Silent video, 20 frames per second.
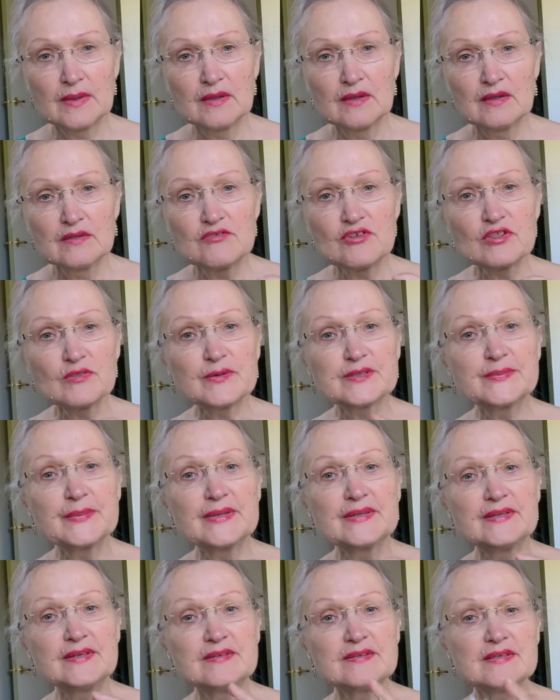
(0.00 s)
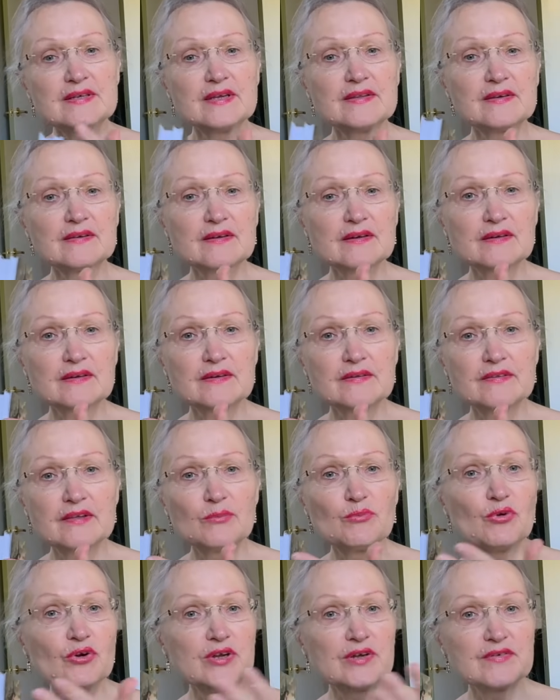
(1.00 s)
Сейчас посмотрите это как на
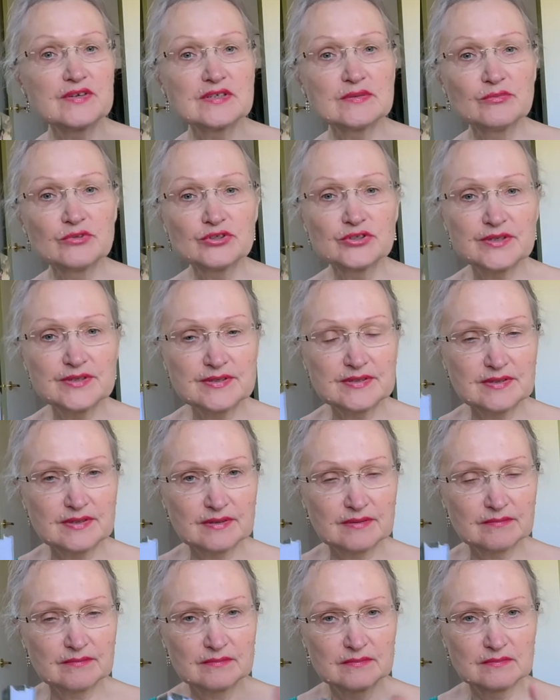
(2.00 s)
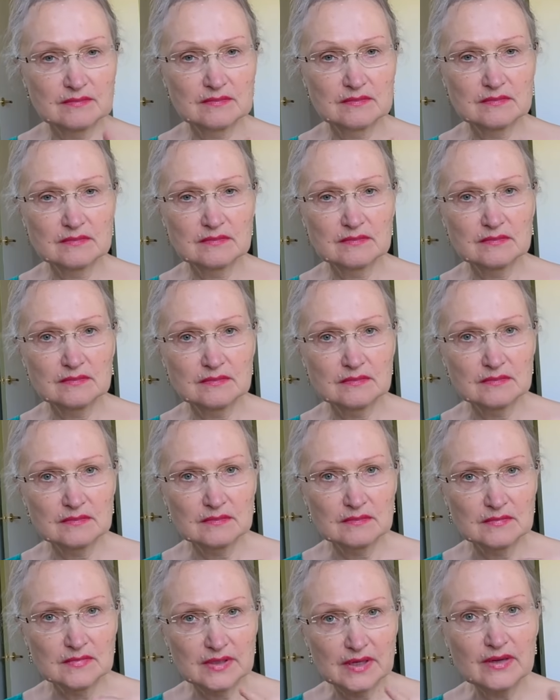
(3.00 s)
море возможностей.
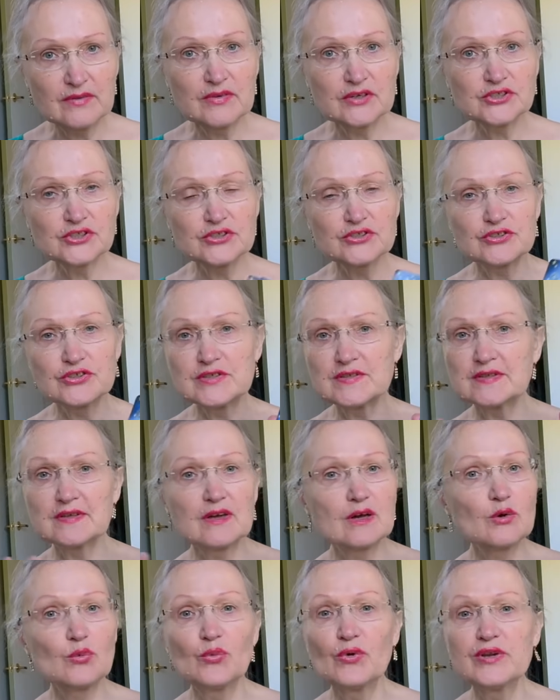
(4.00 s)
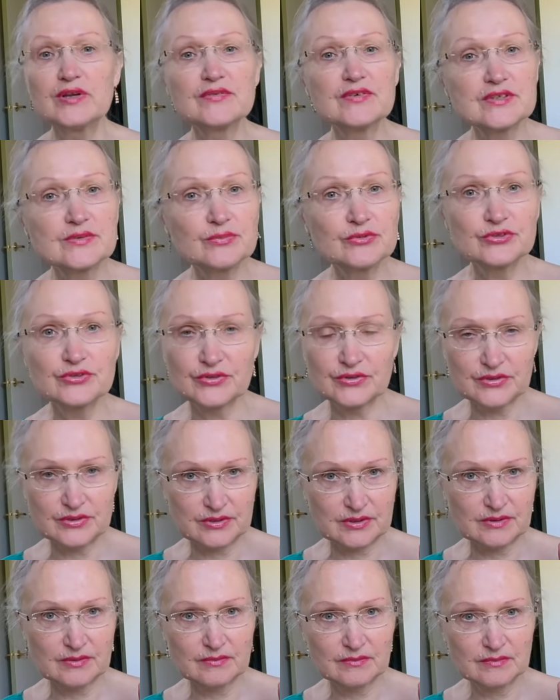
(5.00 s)
Да, ваша жизнь как море
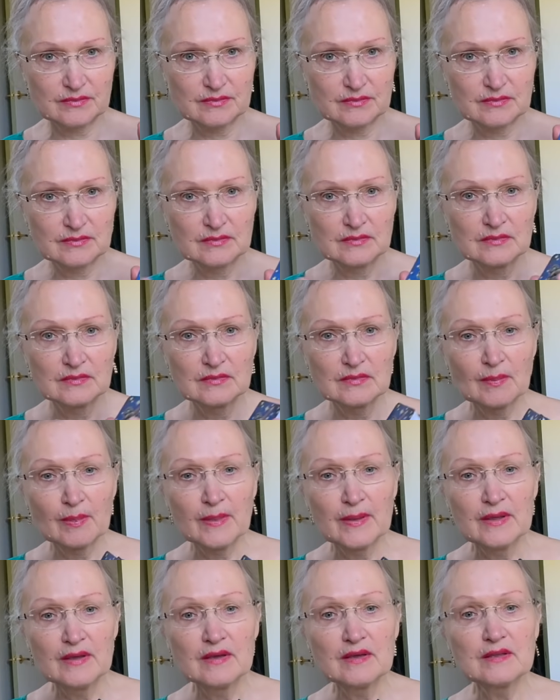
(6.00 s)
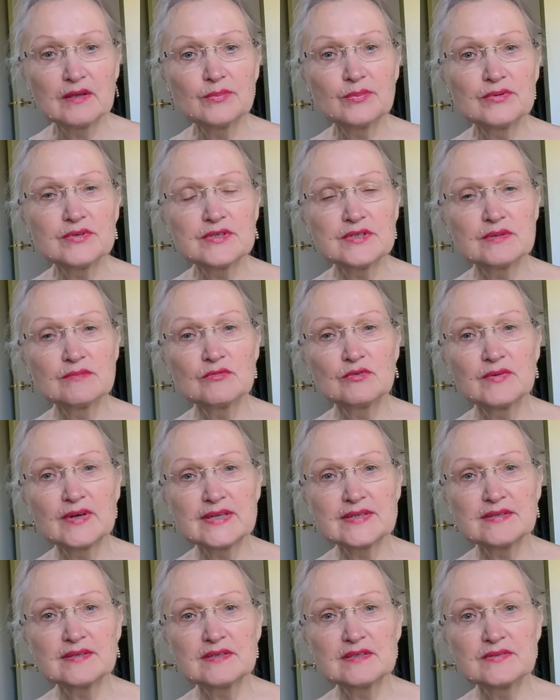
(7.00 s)
возможностей. И, допустим, у
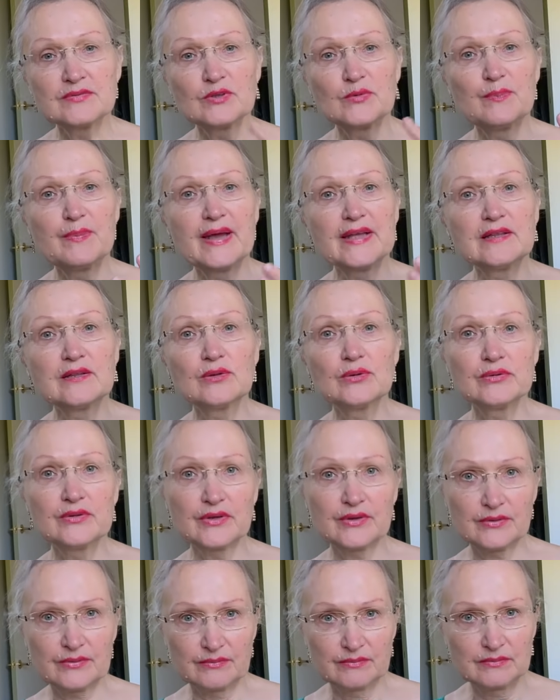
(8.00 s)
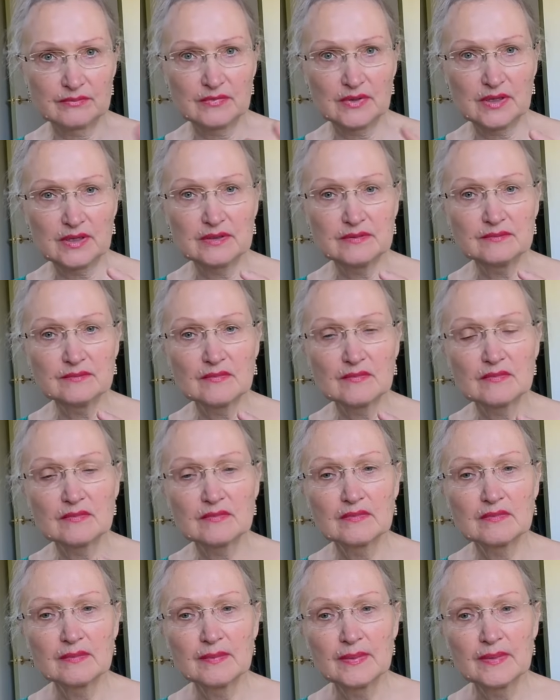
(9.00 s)
вас есть вот пять лодок, да?
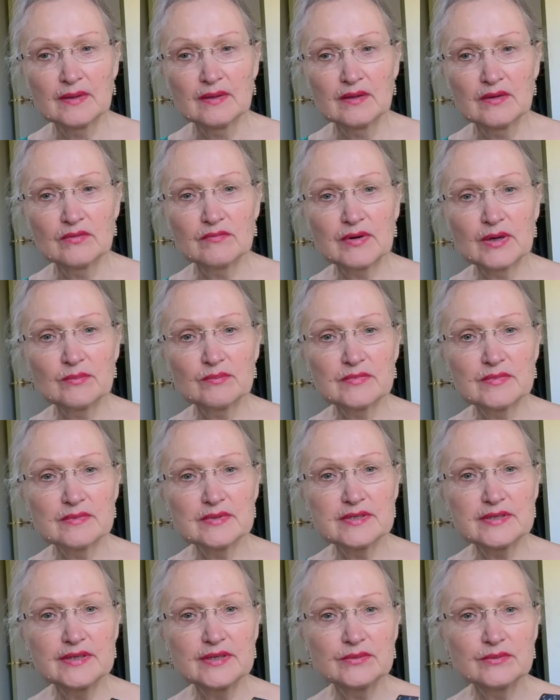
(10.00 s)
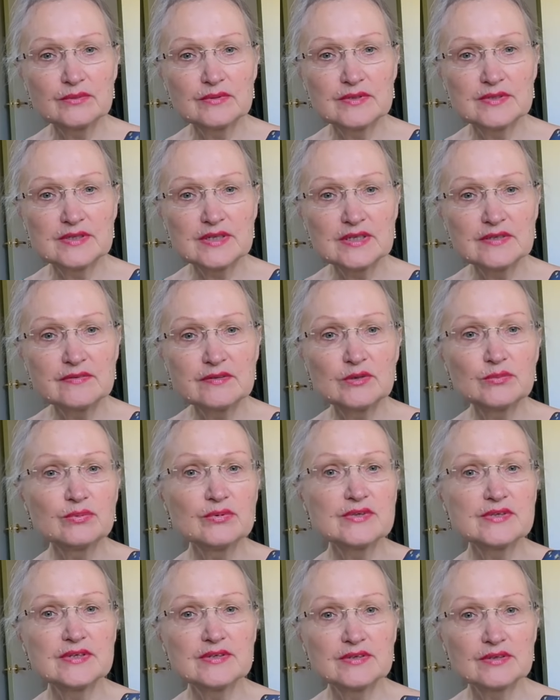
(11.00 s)
Вам следует сесть в
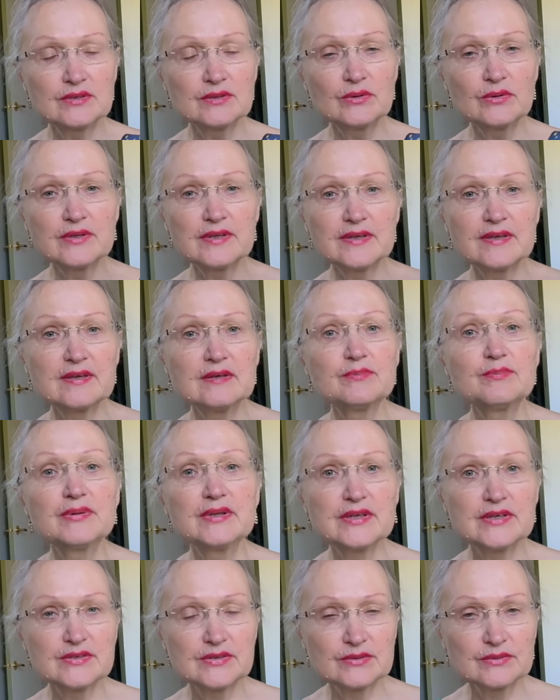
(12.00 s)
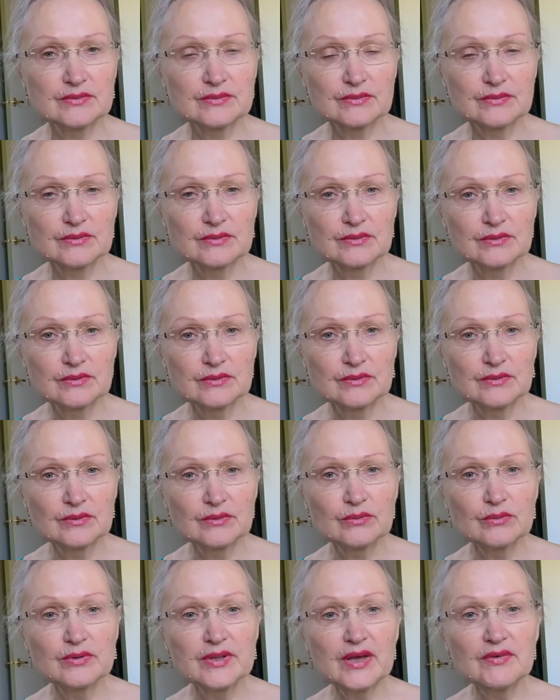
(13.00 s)
любую из этих лодок и плыть.
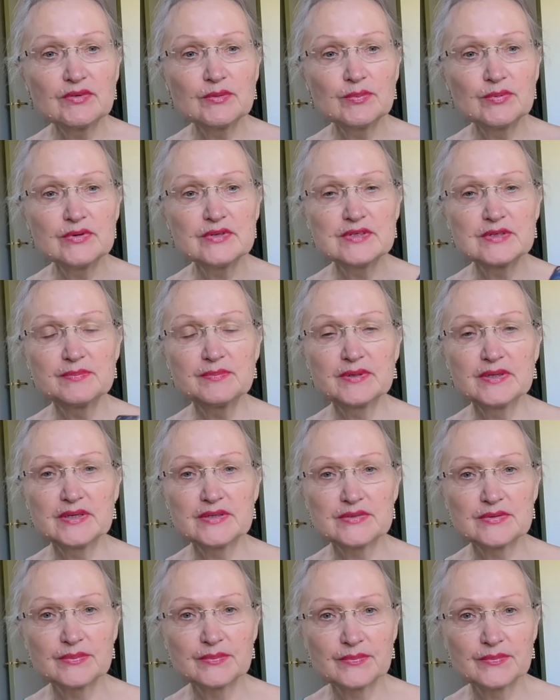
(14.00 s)
Куда вы будете плыть?